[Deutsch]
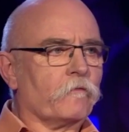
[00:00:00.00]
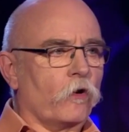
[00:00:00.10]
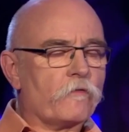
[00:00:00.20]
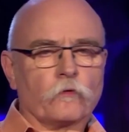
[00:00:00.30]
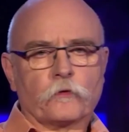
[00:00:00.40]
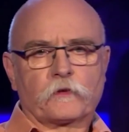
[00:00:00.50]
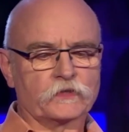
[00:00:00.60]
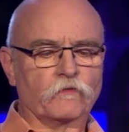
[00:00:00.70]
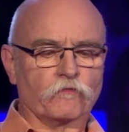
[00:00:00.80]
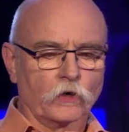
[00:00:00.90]
Jetzt müssen wir
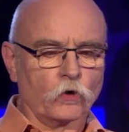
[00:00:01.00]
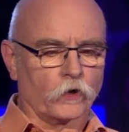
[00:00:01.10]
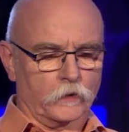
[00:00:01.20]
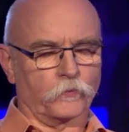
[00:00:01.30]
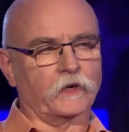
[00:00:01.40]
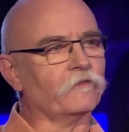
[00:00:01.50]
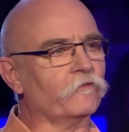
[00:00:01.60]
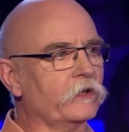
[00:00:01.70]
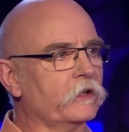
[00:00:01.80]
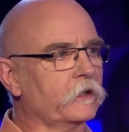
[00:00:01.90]
ein bisschen Flow
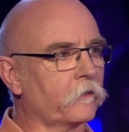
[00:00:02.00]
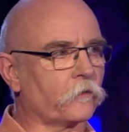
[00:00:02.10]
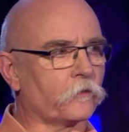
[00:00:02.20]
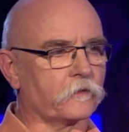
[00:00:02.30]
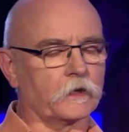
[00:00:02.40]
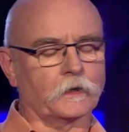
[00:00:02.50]
reinbringen, wie die Kids so